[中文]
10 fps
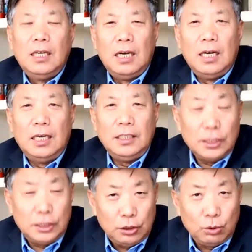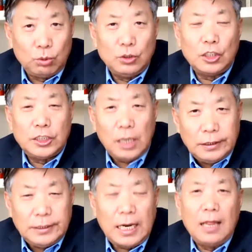啊，一个基督徒叫
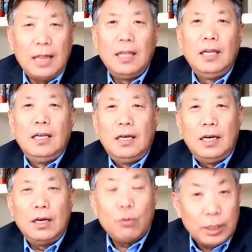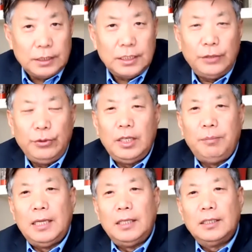张展，还关在监狱里
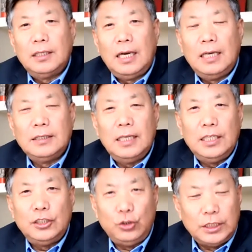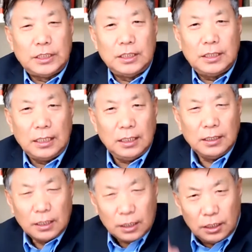边，他在绝食，他的
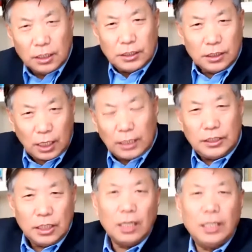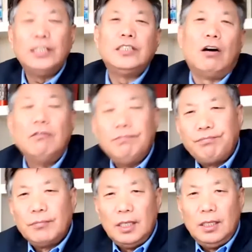个性很像林昭，
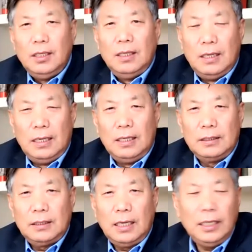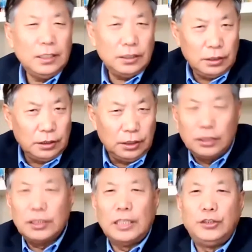啊，他也一
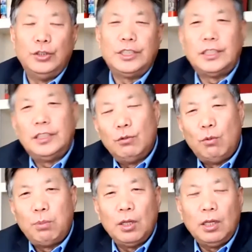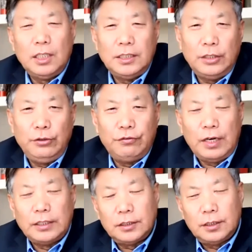直在绝食。我们不知道在监狱
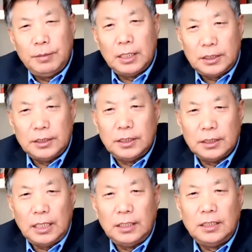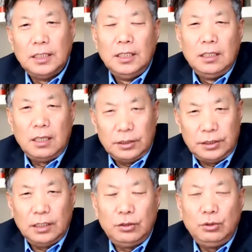发生什么样的事情，但是好
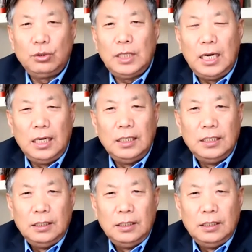像据说他